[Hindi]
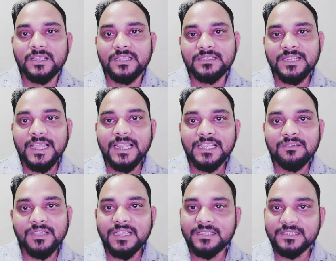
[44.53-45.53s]
इसराइल की
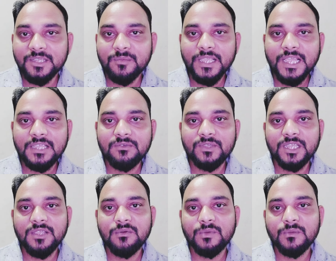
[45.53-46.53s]
वैकेंसी भी आई हुई
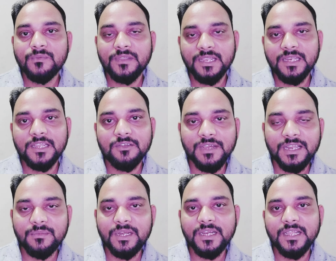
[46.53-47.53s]
है वो भी फ्री
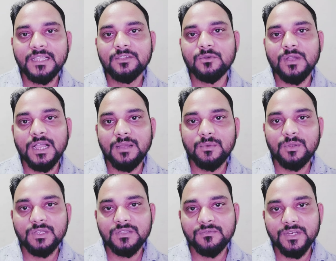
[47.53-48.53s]
रिक्वायरमेंट है तो आप
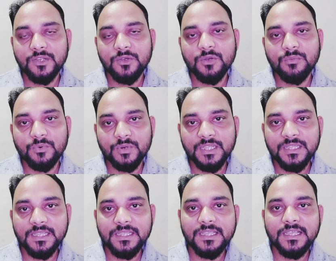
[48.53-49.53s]
लोग इस वीडियो को पूरा
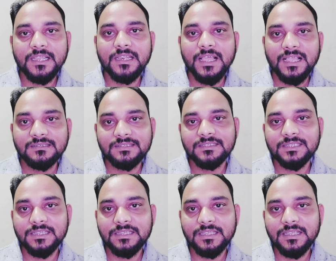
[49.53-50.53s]
देखिएगा लास्ट तक
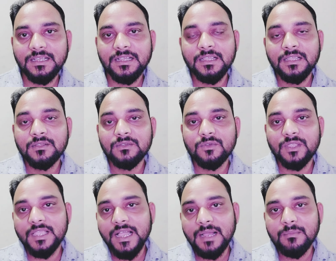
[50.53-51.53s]
देखिएगा क्योंकि
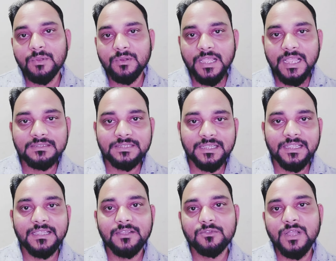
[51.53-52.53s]
आप लोग लास्ट
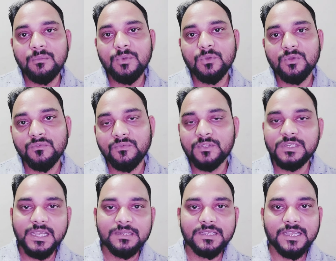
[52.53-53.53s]
देखेंगे तो आप लोगों को फुल
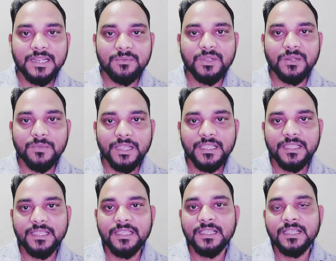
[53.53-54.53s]
जानकारी मिल
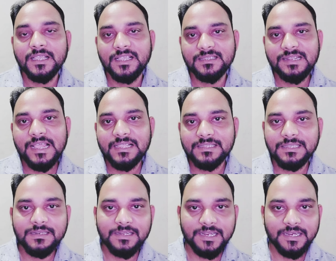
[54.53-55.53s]
पाएगी इसराइल से
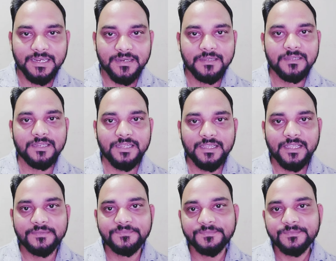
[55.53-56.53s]
रिलेटेड ठीक
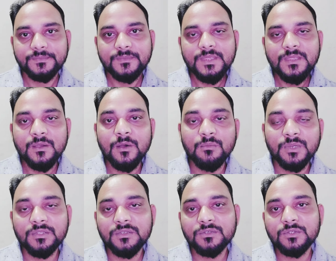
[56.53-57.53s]
है और
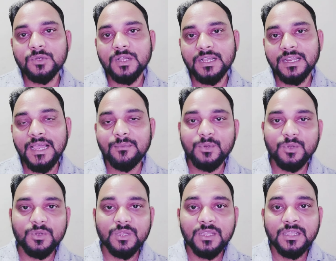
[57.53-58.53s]
मैं दोस्तों अगर आप
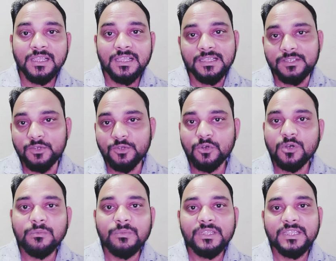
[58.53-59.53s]
लोग
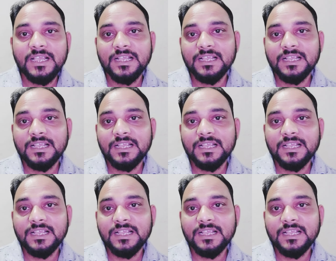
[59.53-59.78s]
यूरोप या